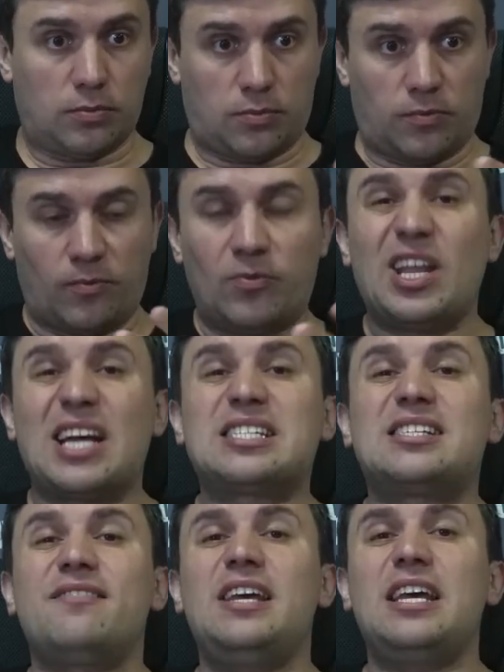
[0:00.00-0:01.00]
на
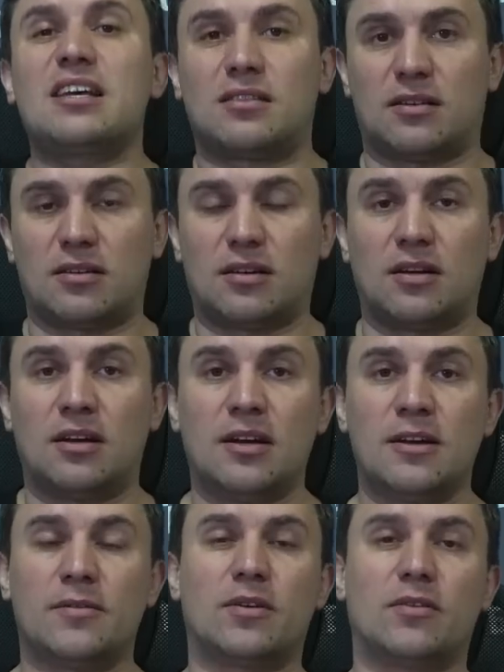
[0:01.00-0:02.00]
свет
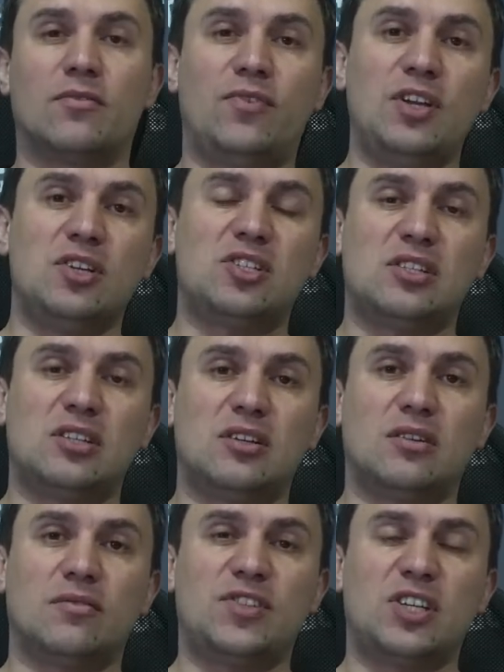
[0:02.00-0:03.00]

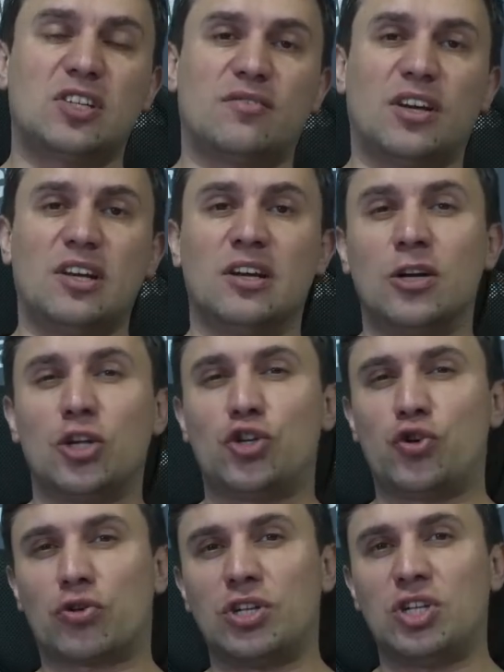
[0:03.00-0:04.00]
вынести все свои
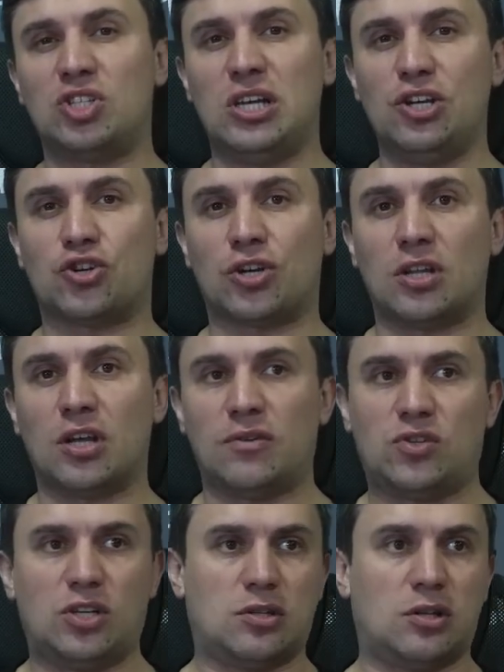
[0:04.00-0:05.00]
черные делишки, да,
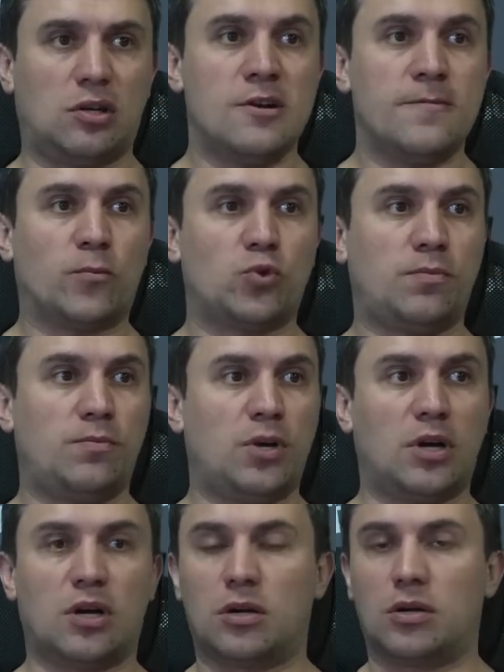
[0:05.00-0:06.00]
ведь если у
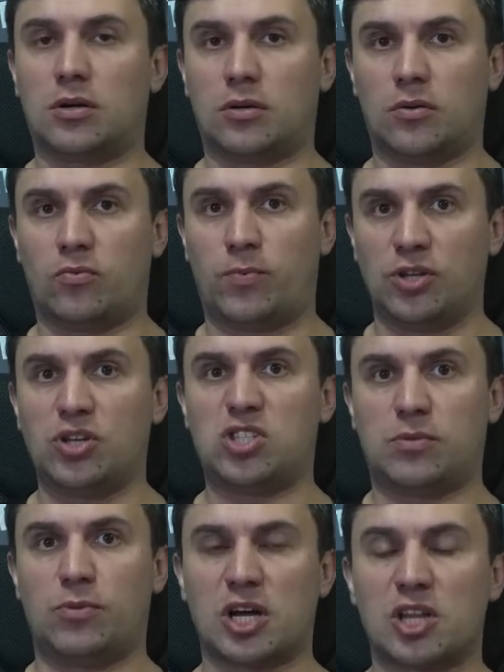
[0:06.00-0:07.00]
тебя вполне
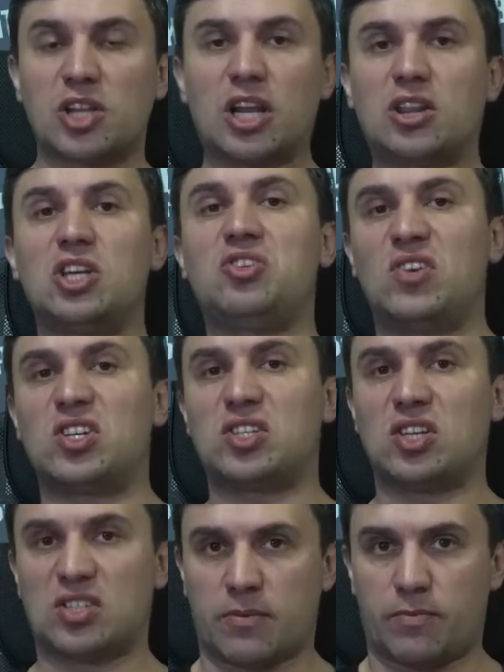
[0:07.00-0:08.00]
себе конкретно
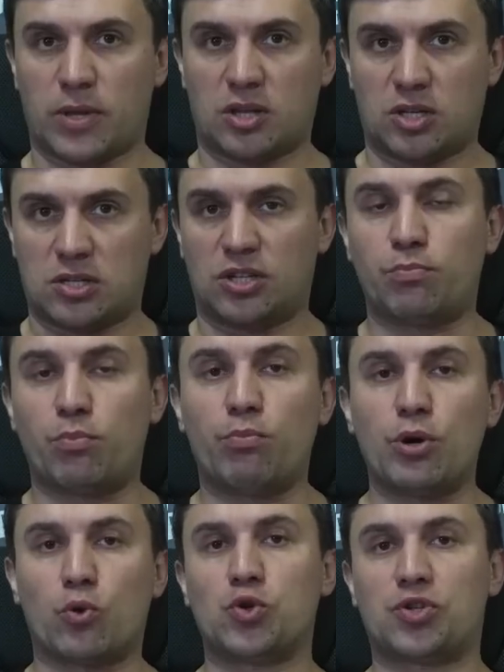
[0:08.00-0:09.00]
известная зарплата, если ты
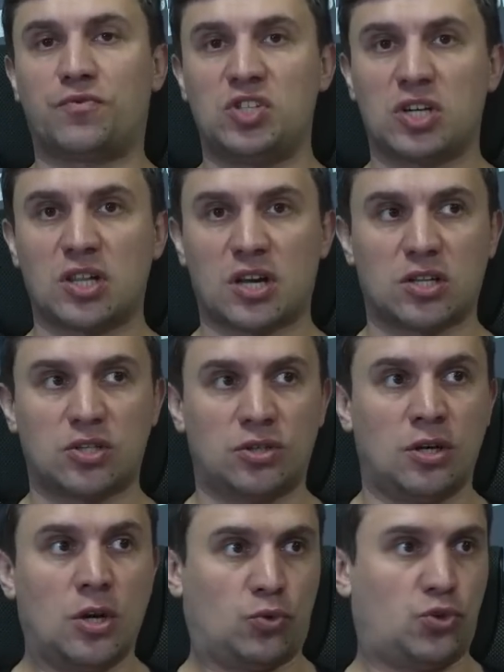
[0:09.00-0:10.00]
публикуешь свои
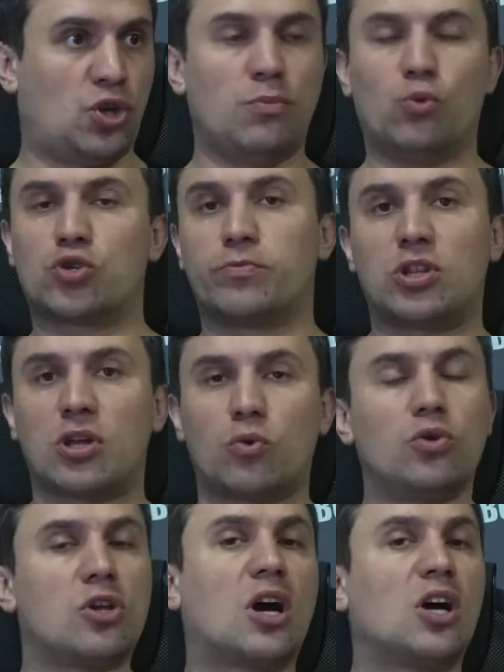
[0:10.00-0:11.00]
декларации, у тебя не может быть
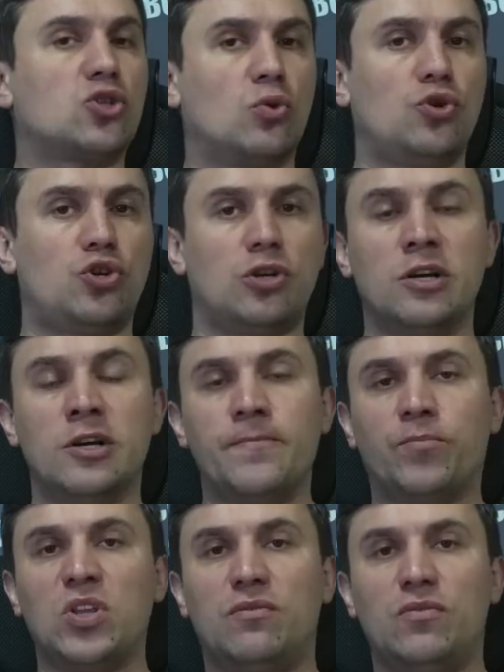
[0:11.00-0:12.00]
такой дорогостоящей
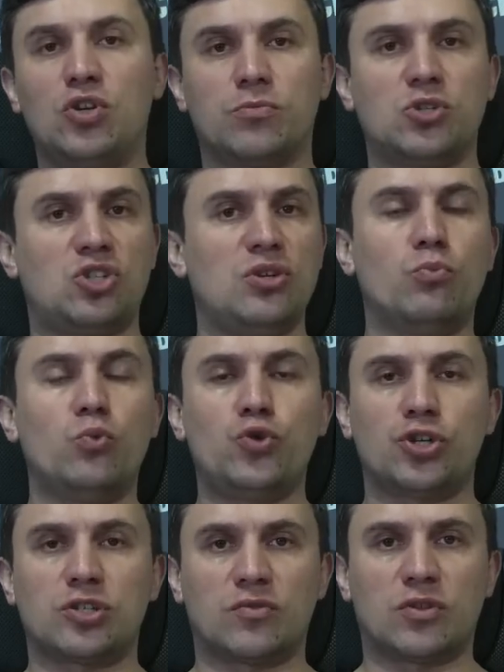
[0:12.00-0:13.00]
недвижимости,
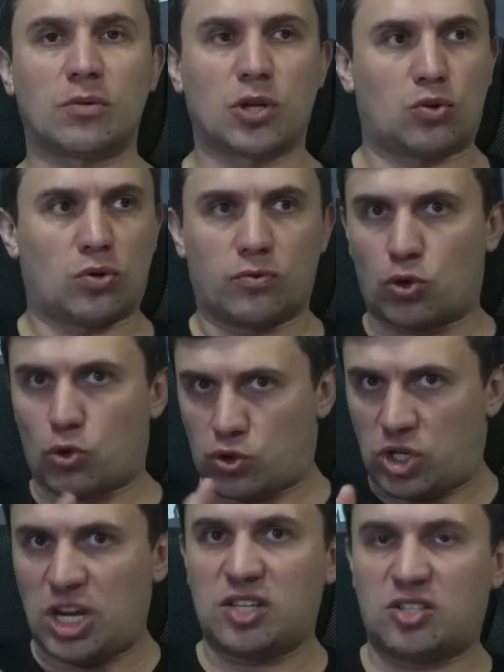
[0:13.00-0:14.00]
имущества, там, которое вот
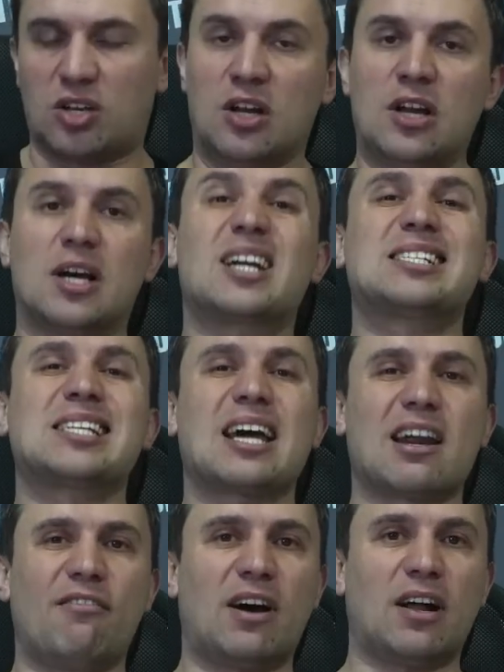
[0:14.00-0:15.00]
Росреестр
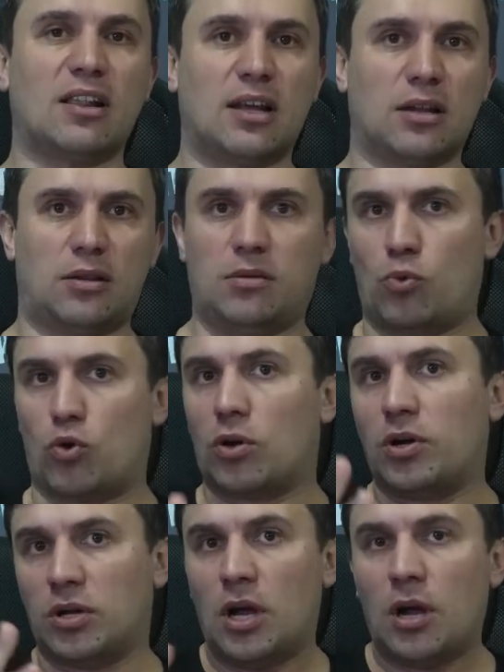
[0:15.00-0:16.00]
раскрывал, да, ты мог
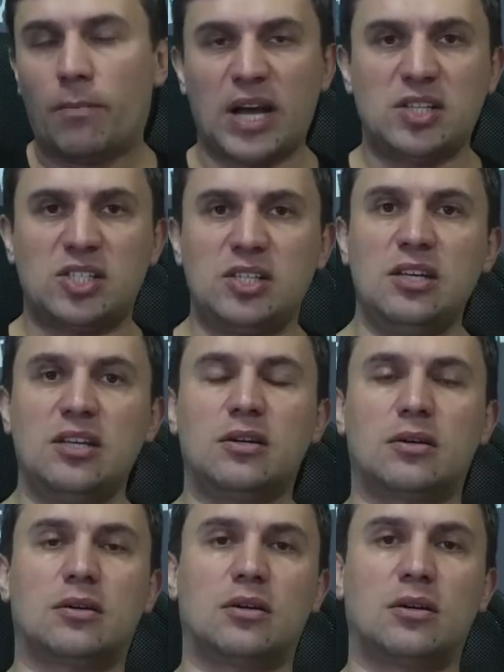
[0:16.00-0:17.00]
пойти
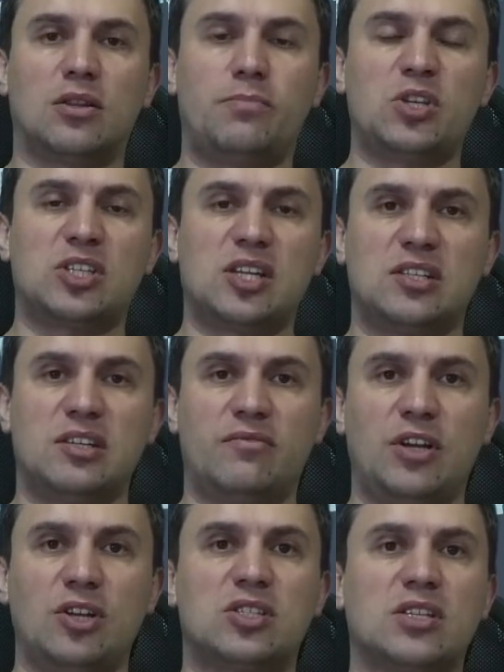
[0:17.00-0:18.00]
написать
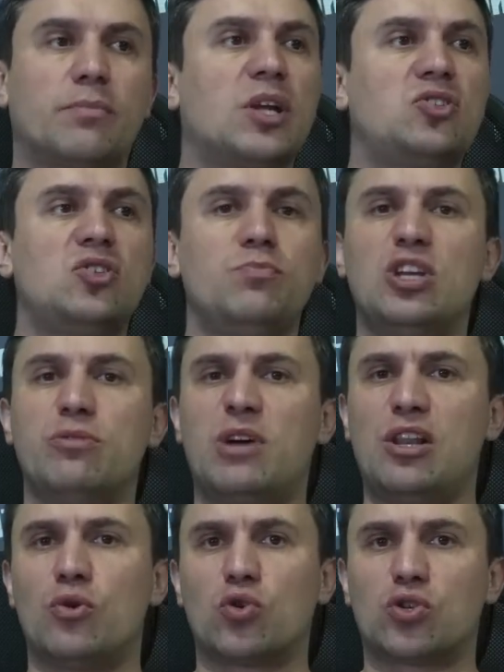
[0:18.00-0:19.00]
заявление, оплатить
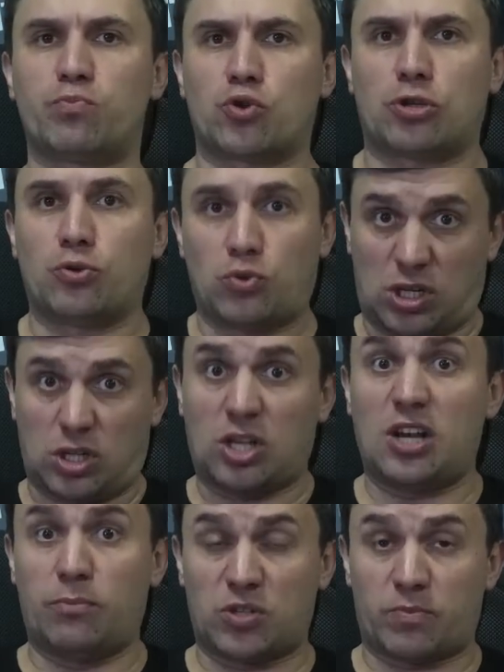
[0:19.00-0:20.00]
минимальную госпошлину, тебе
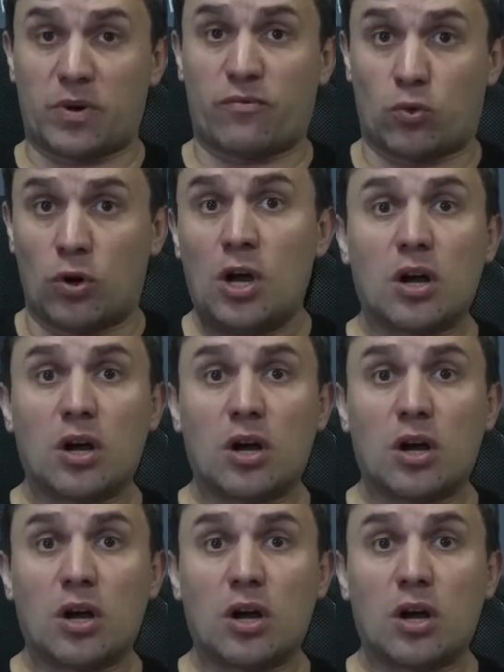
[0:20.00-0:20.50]
дали бы справку,